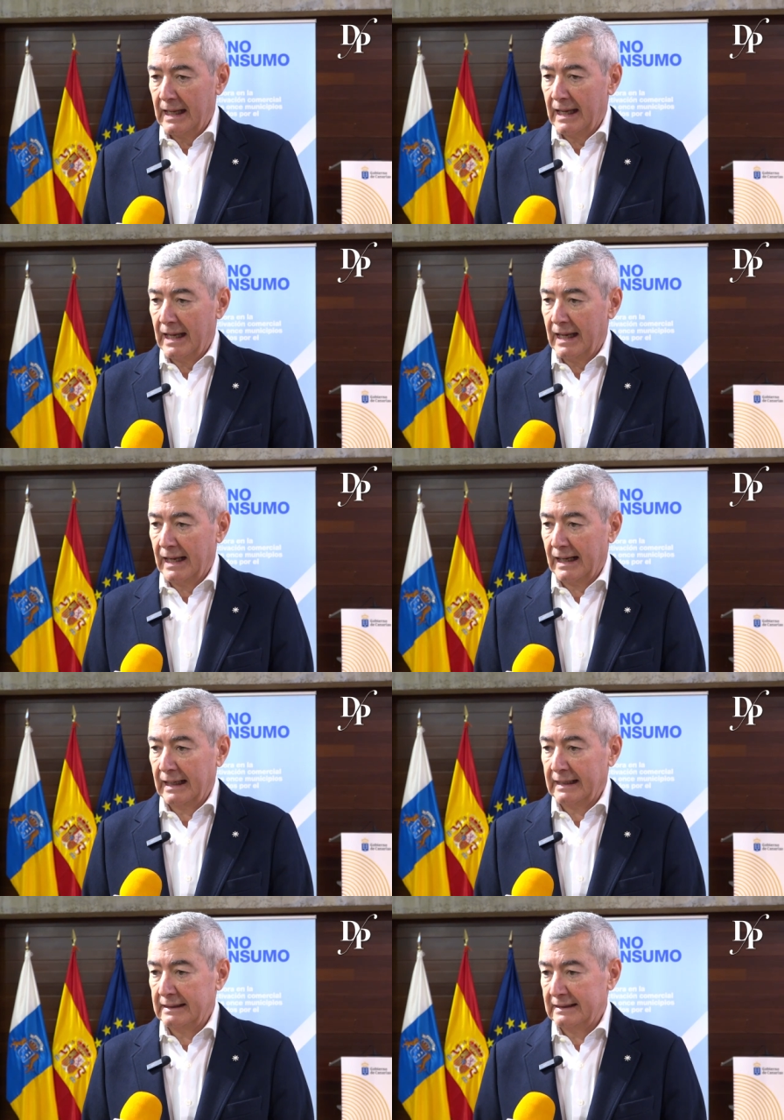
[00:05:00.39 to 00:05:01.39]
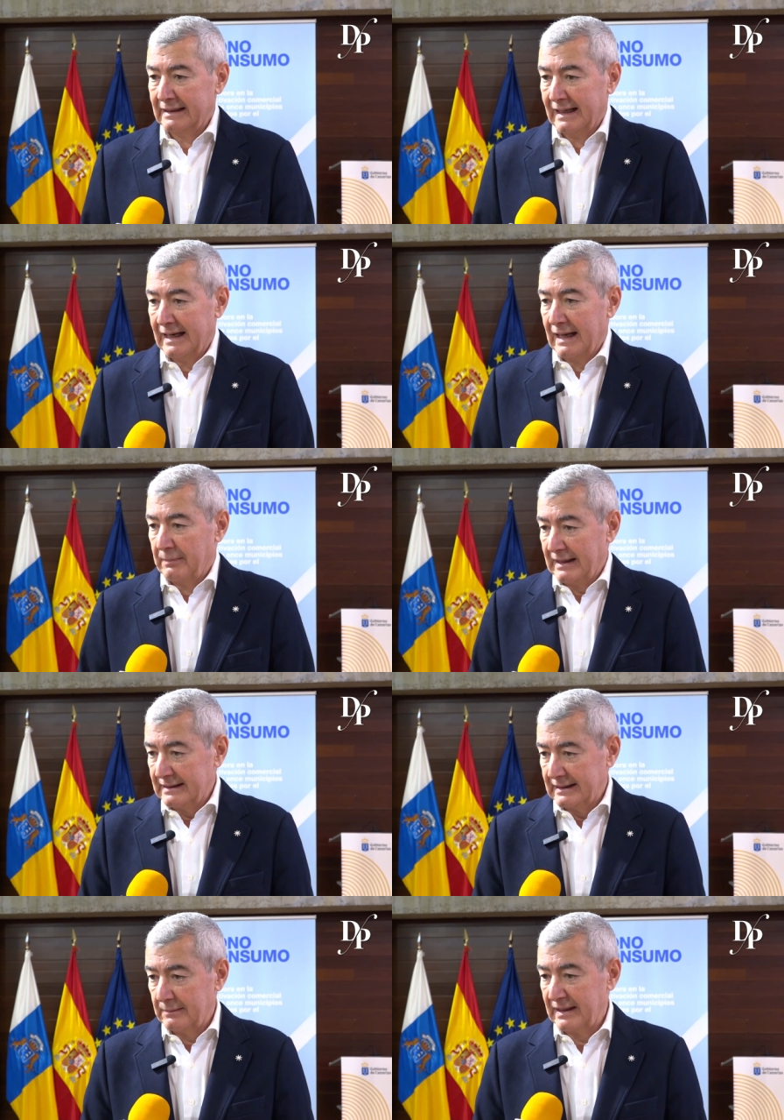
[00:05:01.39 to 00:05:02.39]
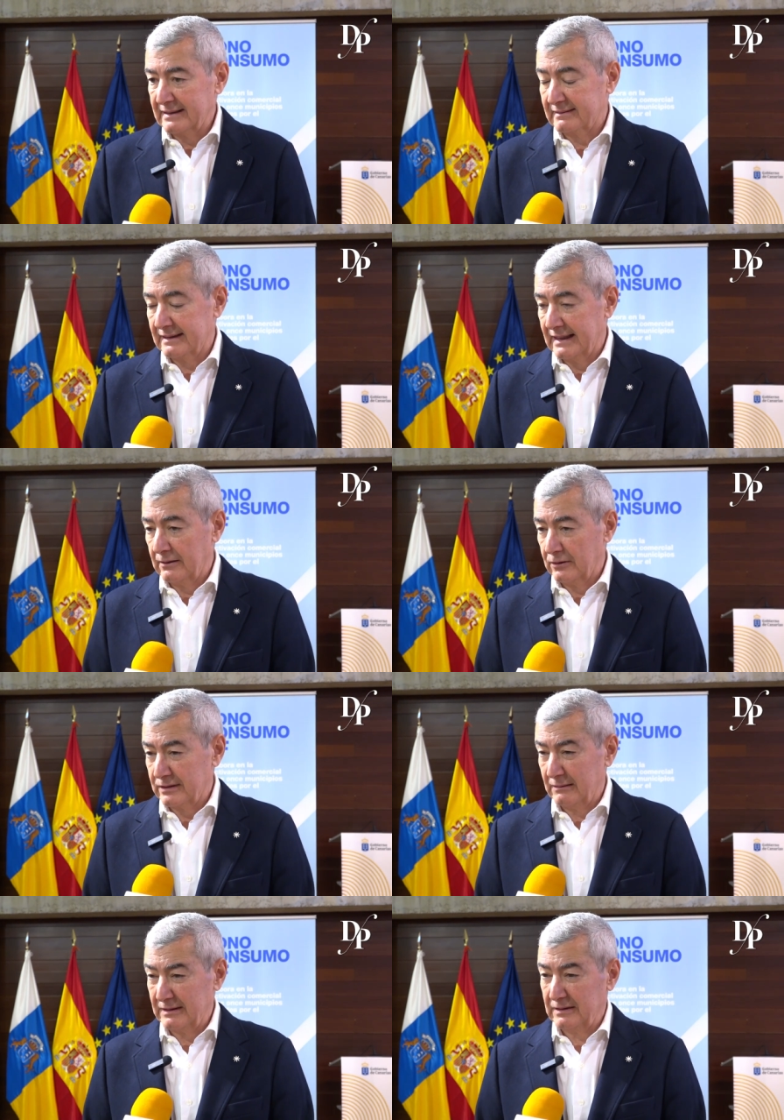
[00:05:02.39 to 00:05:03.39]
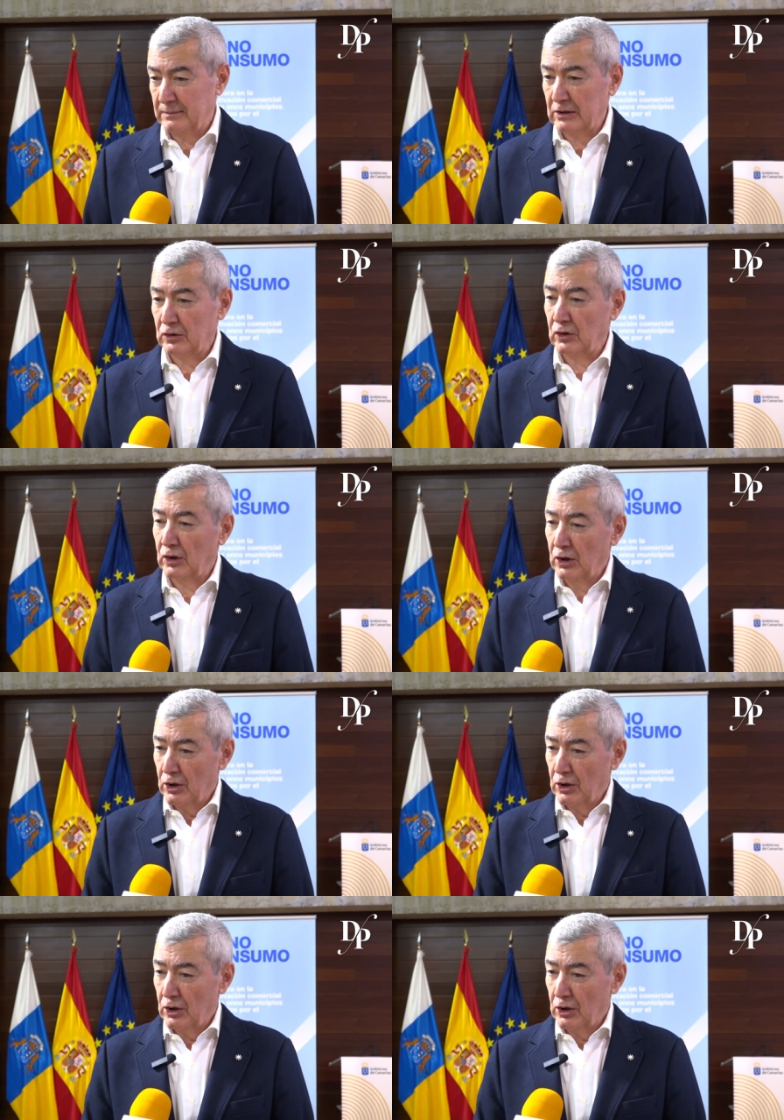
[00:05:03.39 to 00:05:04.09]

En, en la página aparecerán los establecimientos